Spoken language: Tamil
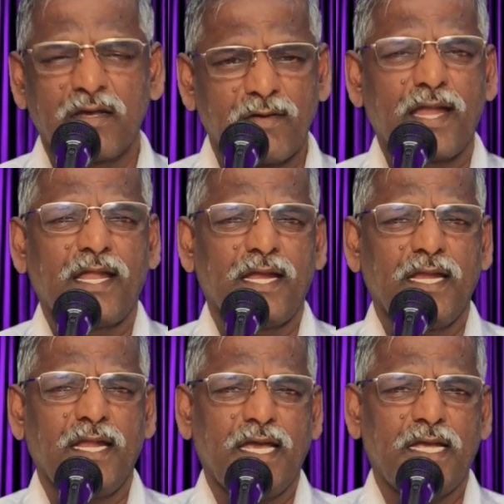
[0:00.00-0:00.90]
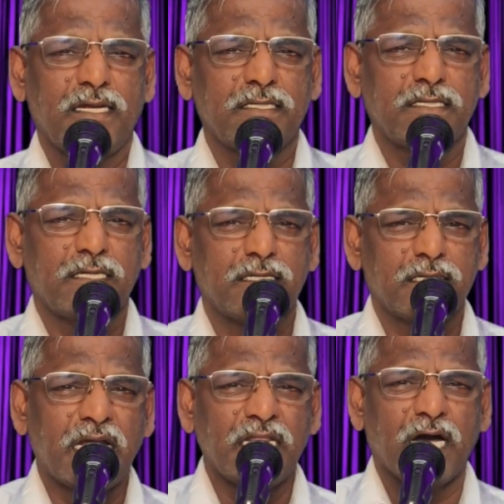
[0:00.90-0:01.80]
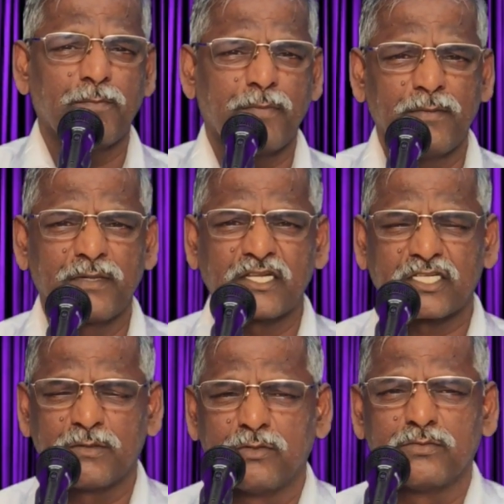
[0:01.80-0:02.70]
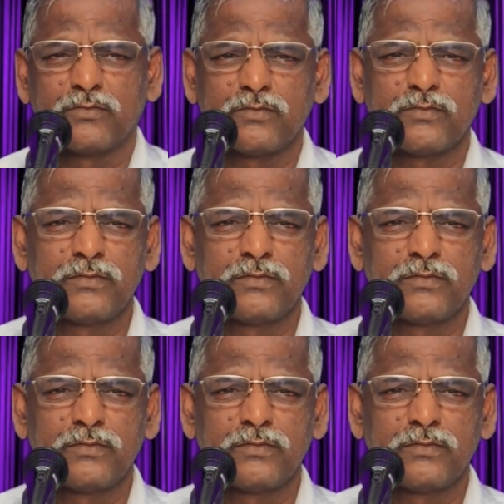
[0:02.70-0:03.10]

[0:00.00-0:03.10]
சில வேளைகளிலே இந்த அப்பமும் ரசமும்